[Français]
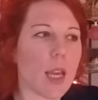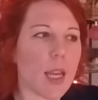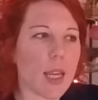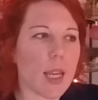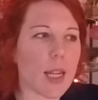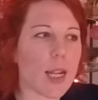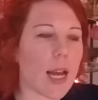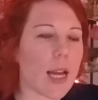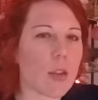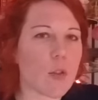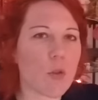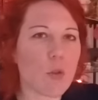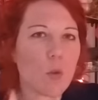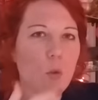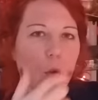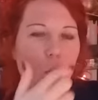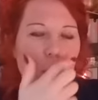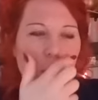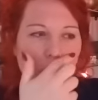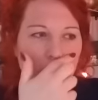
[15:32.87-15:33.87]
Et là, du
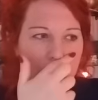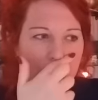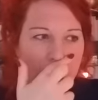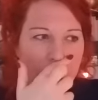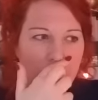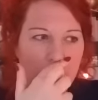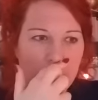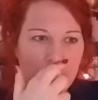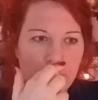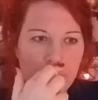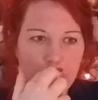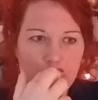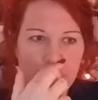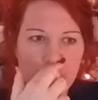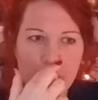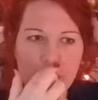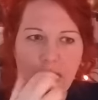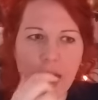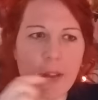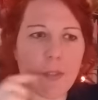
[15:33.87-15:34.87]
coup,
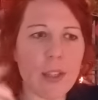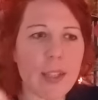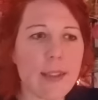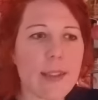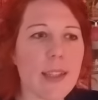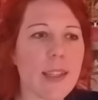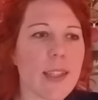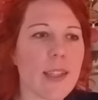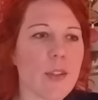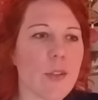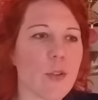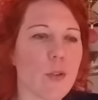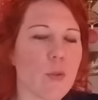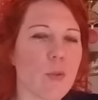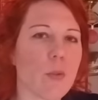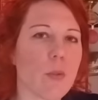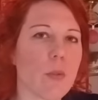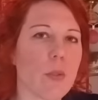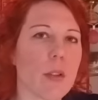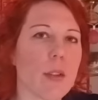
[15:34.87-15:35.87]
avec ces
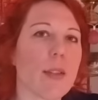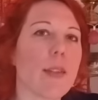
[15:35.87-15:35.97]
questions,